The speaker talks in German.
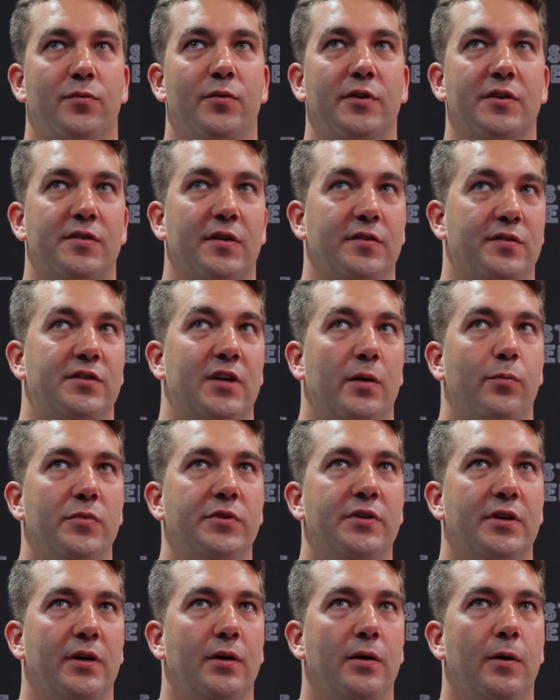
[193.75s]
Wie gesagt, ich habe mich
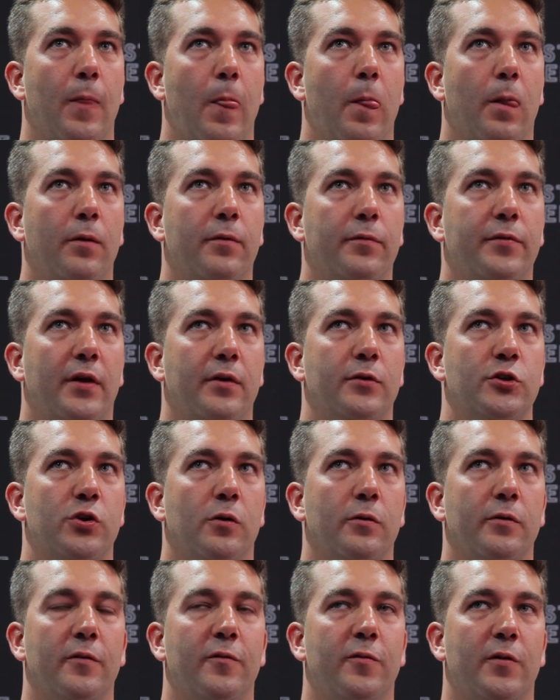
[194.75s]
ja dann
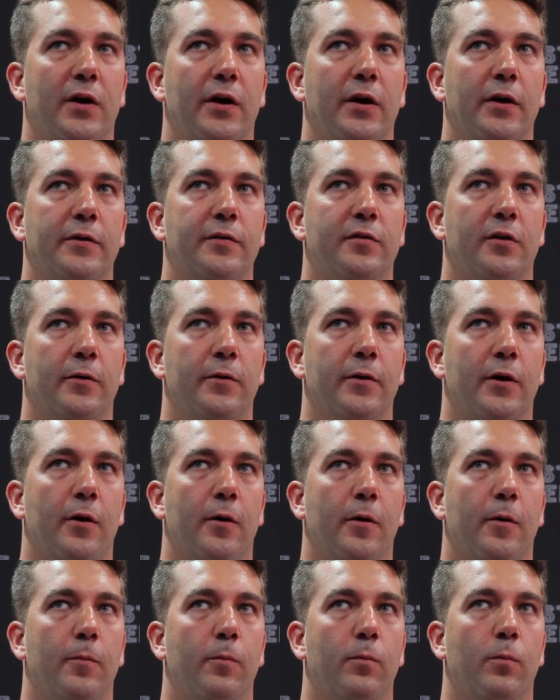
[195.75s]
schon gefragt in
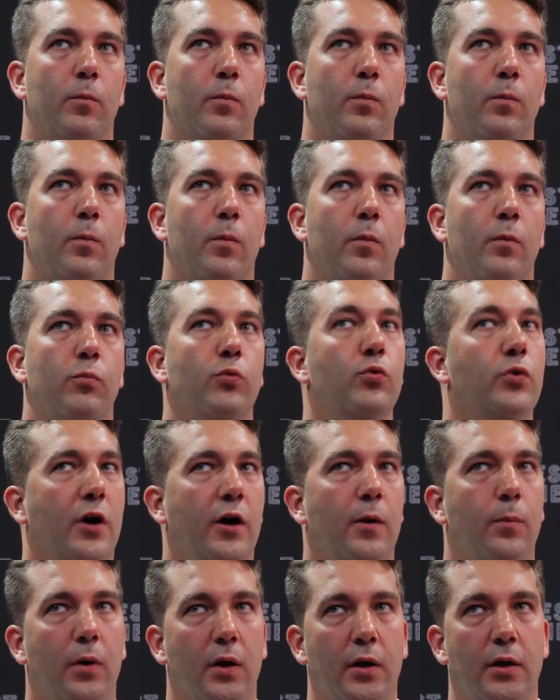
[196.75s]
der
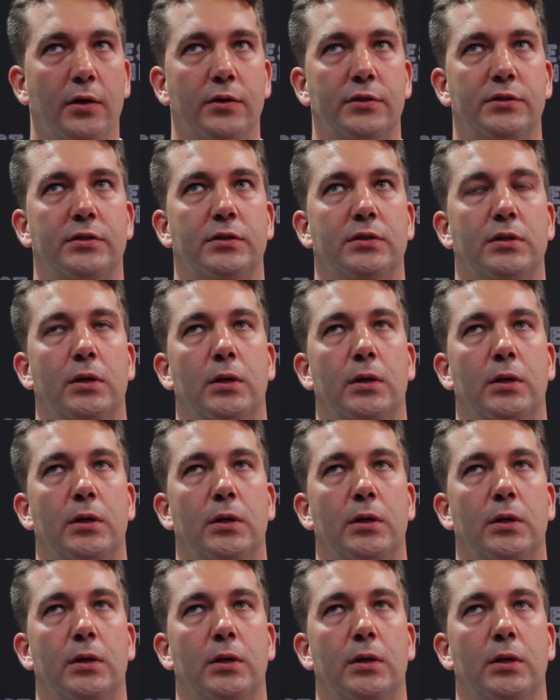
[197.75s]
Bucharbeit,